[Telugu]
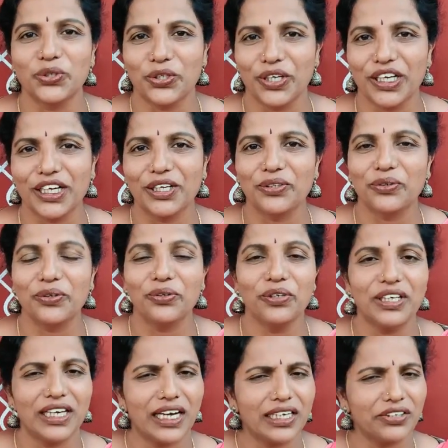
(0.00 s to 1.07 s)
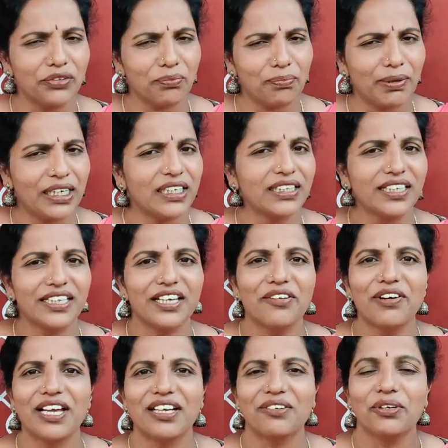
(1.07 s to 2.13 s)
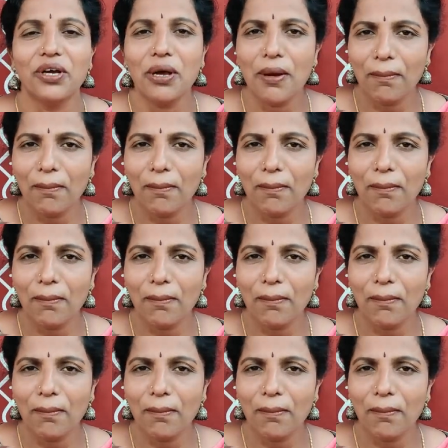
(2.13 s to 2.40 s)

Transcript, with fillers: జొన్న కంకులు ఇలాంటివి భలే తినేవాళ్ళం